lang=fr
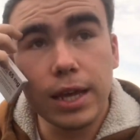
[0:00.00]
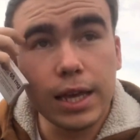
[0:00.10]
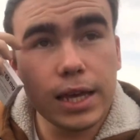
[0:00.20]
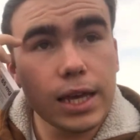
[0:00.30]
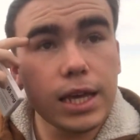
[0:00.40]

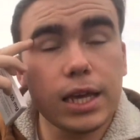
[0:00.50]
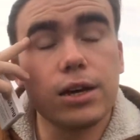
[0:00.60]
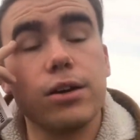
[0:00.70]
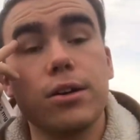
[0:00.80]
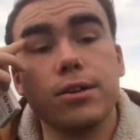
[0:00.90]
Et
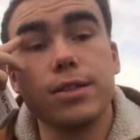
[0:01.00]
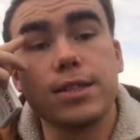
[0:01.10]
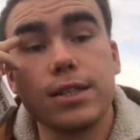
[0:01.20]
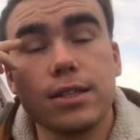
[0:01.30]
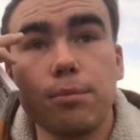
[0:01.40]
euh, c'est
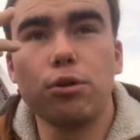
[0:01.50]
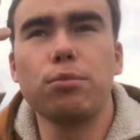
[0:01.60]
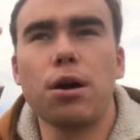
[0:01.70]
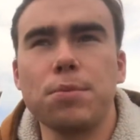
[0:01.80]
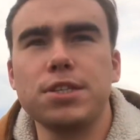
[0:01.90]
simplement un
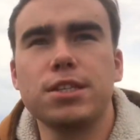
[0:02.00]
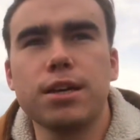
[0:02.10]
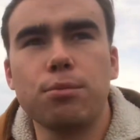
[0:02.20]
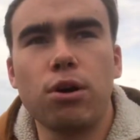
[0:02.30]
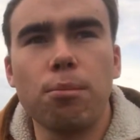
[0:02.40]

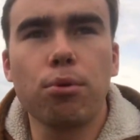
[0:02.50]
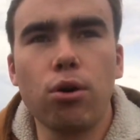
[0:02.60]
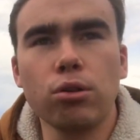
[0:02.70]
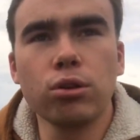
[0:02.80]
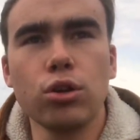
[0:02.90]
médicament à
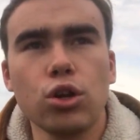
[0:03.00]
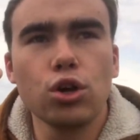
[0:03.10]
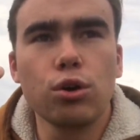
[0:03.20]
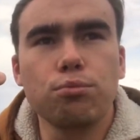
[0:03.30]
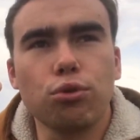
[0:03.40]
prendre
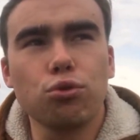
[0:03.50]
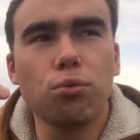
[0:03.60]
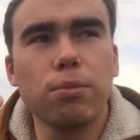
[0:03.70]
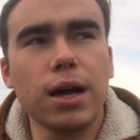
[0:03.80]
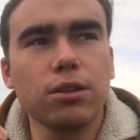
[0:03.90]
pour
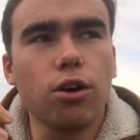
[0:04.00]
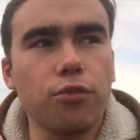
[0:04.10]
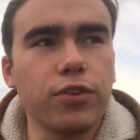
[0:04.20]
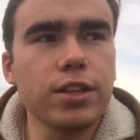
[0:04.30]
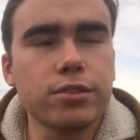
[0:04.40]
combattre en
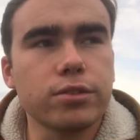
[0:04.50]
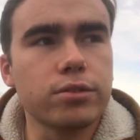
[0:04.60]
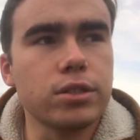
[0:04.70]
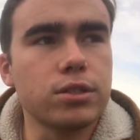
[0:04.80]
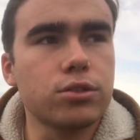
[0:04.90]
fait
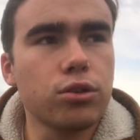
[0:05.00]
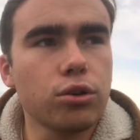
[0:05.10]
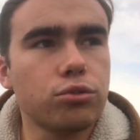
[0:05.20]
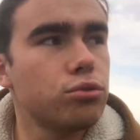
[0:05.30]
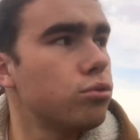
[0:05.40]
les
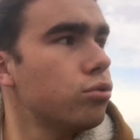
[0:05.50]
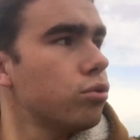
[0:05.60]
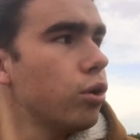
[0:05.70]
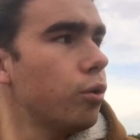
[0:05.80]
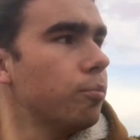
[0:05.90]
sortes de, euh,